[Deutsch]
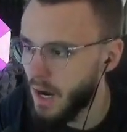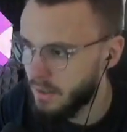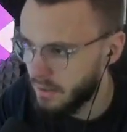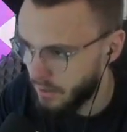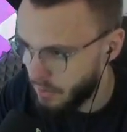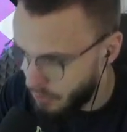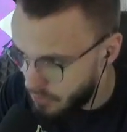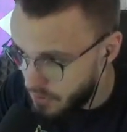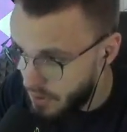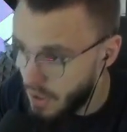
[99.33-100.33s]
andere
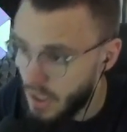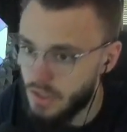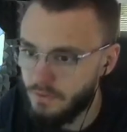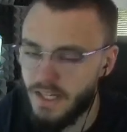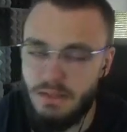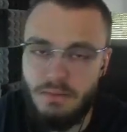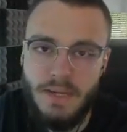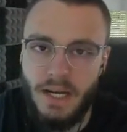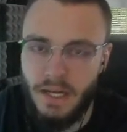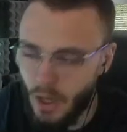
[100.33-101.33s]
Codes. So war es
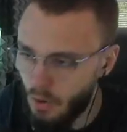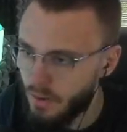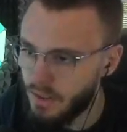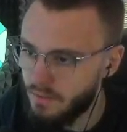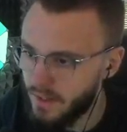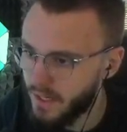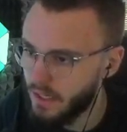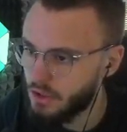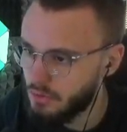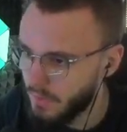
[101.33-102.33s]
mir gerade auch. Ich war
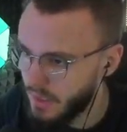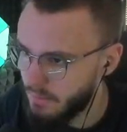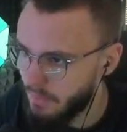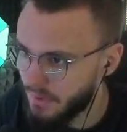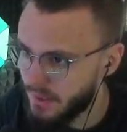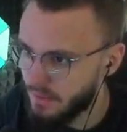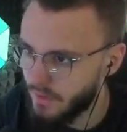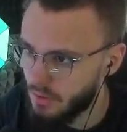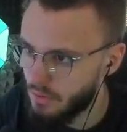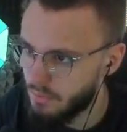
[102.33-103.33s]
gerade schon meine Map drin, dann war nur ein